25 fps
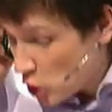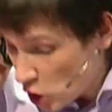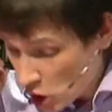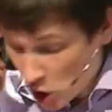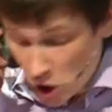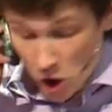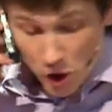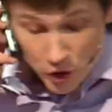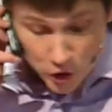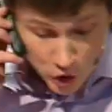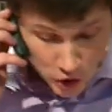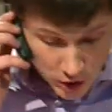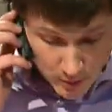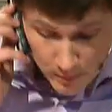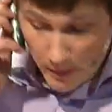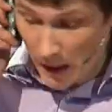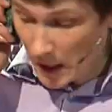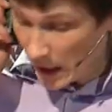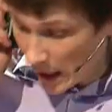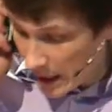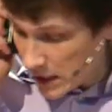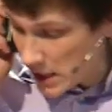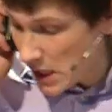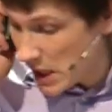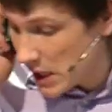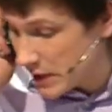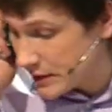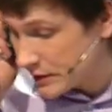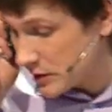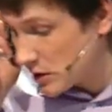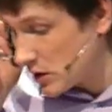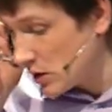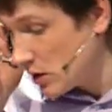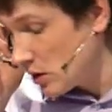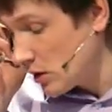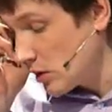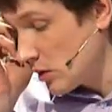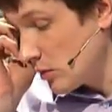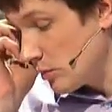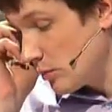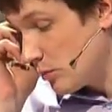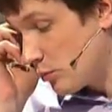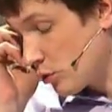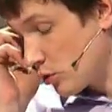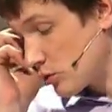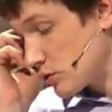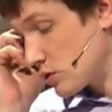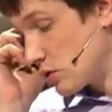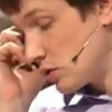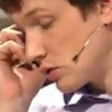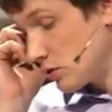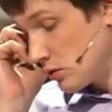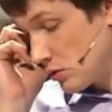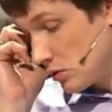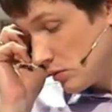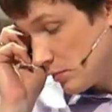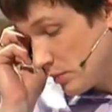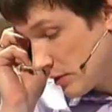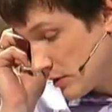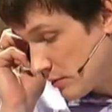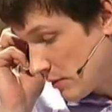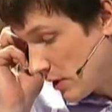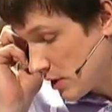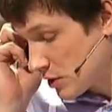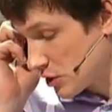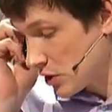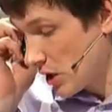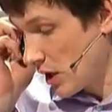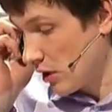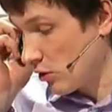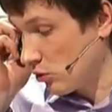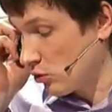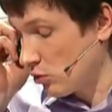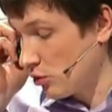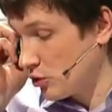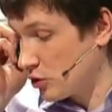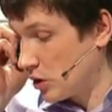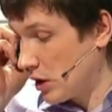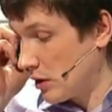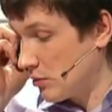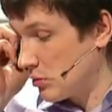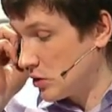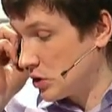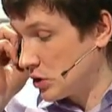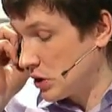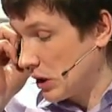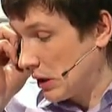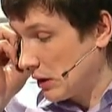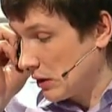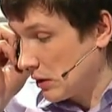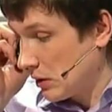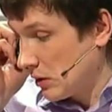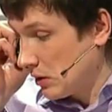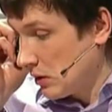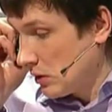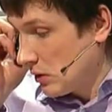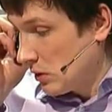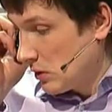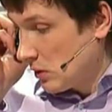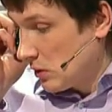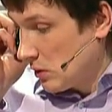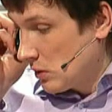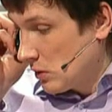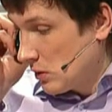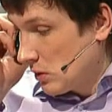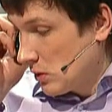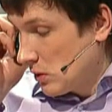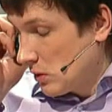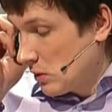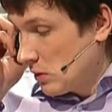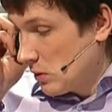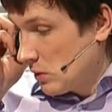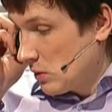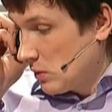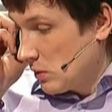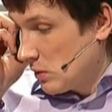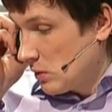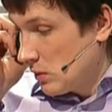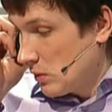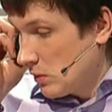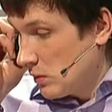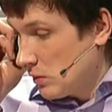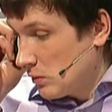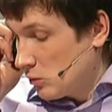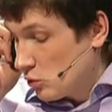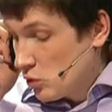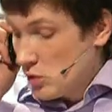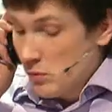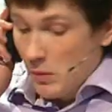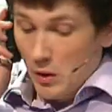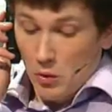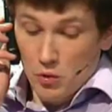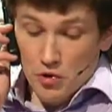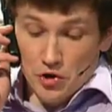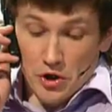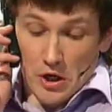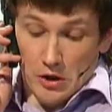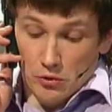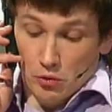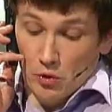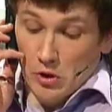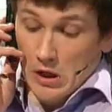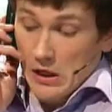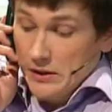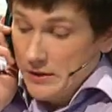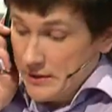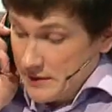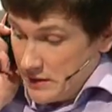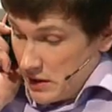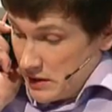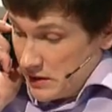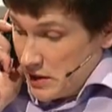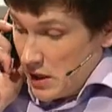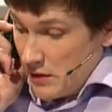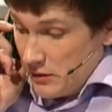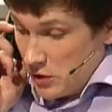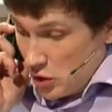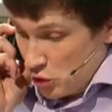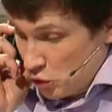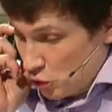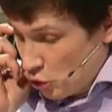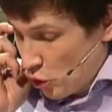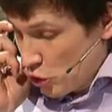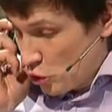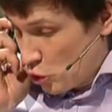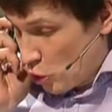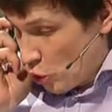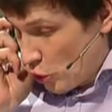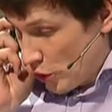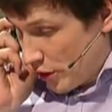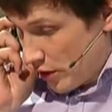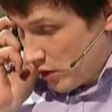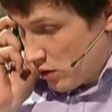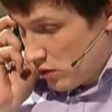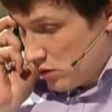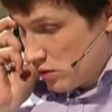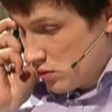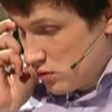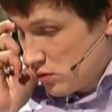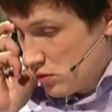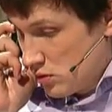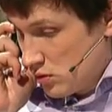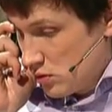Не, нет, черепаха есть. Просто это, понимаешь, я ее дочке обещал. Ну не могу же я одной радость доставить, а другой горе.